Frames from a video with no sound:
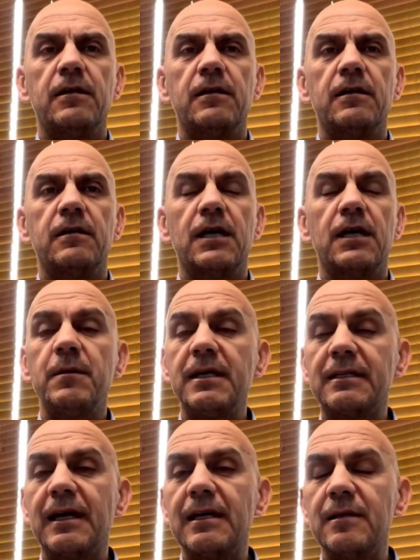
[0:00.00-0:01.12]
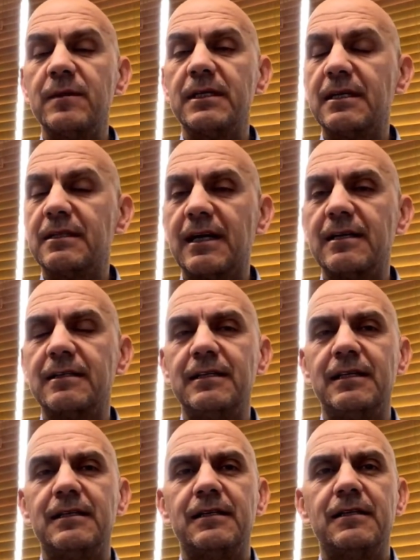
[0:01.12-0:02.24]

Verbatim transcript: E, ama yeterli mi? Yeterli değil.